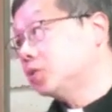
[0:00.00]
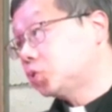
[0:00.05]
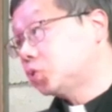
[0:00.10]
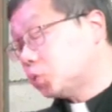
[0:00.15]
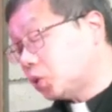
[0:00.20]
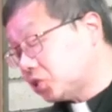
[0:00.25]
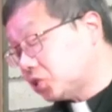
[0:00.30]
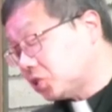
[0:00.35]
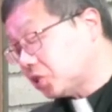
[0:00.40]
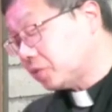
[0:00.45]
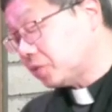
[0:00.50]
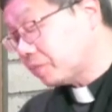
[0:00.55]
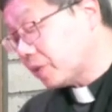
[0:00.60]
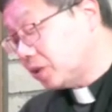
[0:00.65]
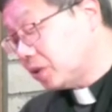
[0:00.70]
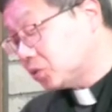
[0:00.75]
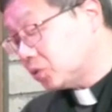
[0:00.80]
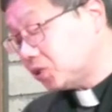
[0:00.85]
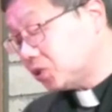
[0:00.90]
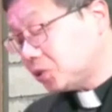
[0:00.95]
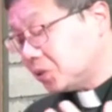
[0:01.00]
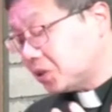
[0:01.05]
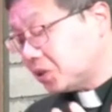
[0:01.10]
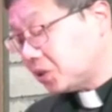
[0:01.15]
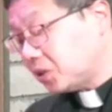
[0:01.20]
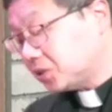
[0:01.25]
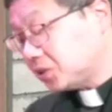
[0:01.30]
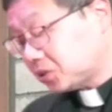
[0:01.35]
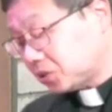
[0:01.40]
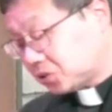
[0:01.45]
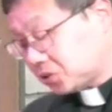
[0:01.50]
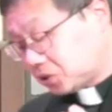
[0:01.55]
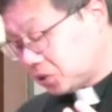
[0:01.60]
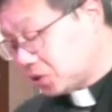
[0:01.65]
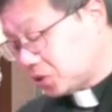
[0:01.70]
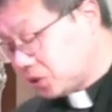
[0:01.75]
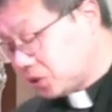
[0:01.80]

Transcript: 作者，所以这首歌这这个